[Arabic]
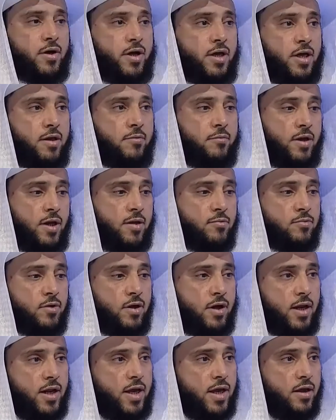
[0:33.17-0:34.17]
الرحيم الحمد
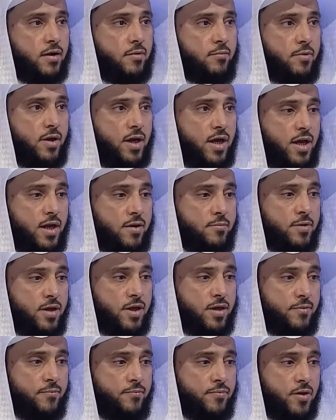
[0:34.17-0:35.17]
لله رب
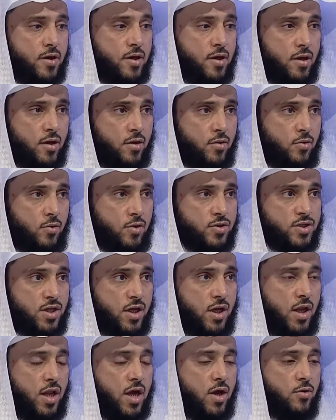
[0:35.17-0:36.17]
العالمين
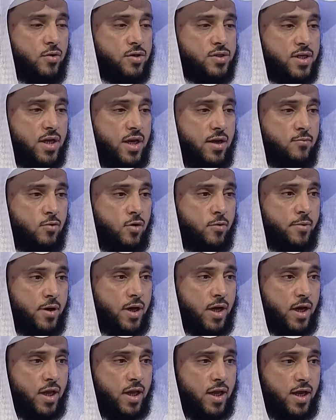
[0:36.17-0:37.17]
وصلى الله وسلم
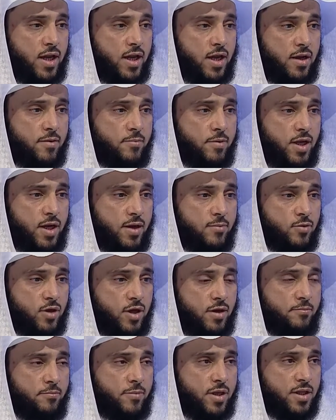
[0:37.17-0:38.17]
وبارك على نبينا
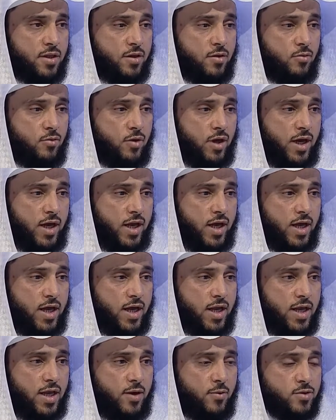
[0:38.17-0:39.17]
محمد
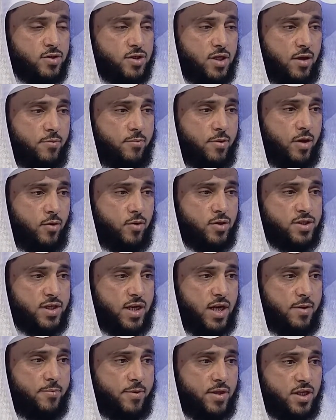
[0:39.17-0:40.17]
وعلى آله وصحبه
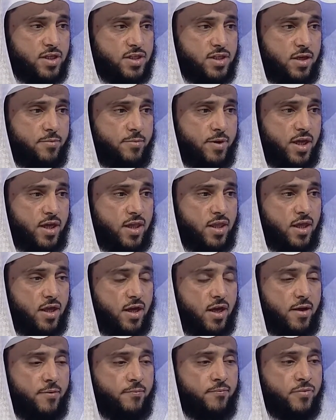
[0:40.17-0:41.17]
وسلم تسليما
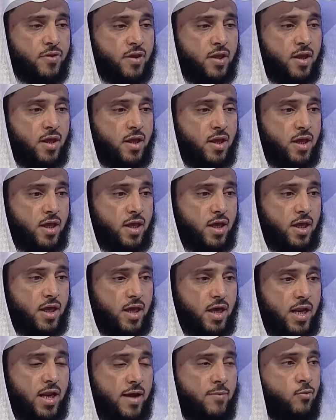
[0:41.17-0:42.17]
كثيرا
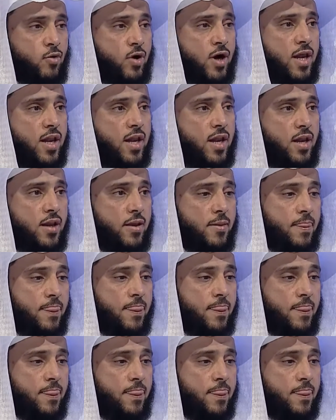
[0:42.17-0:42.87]
الأموال